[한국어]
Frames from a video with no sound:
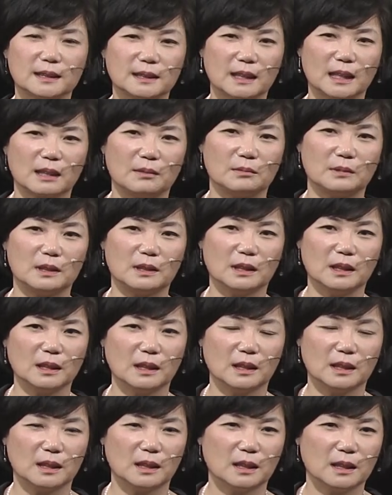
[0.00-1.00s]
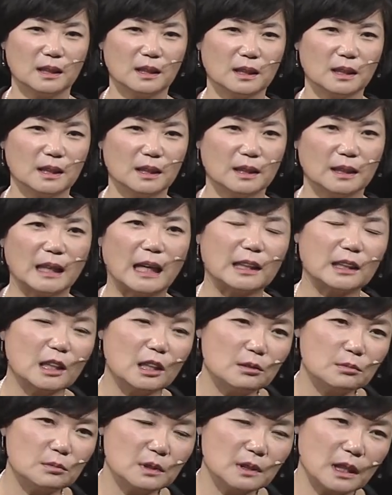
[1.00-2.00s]
그 사람들이
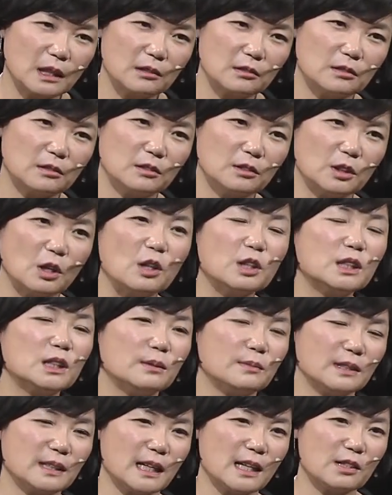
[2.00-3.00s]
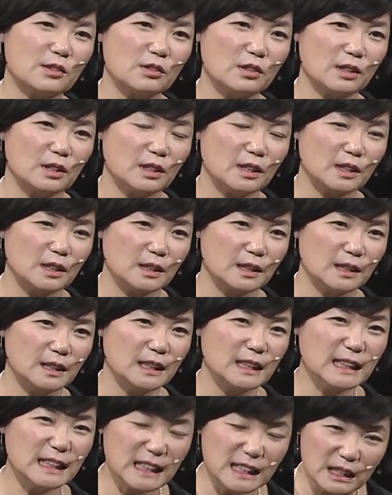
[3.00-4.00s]
나다움을 갖고 열심히 살 수 있는
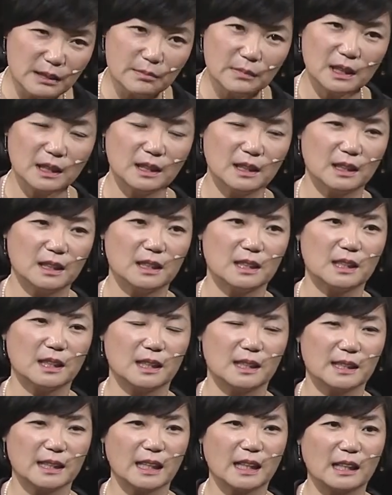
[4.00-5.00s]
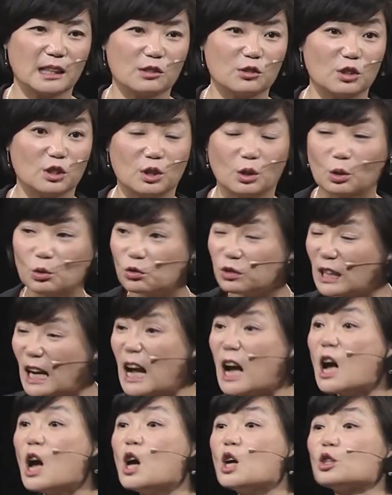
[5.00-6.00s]
의미 있는 인생을 살아갈 수 있도록
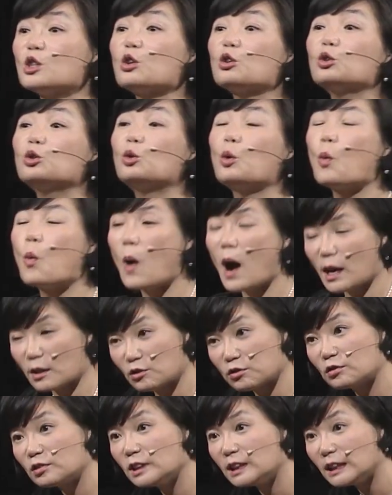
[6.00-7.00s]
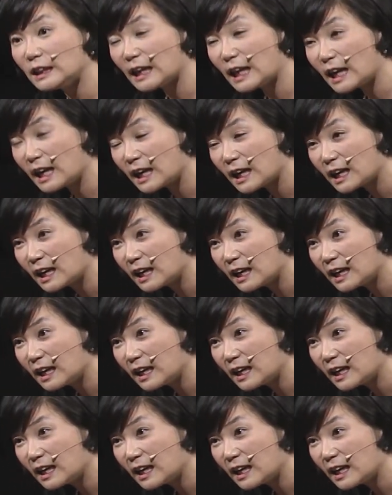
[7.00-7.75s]
우리가 서로 도와주고 있나?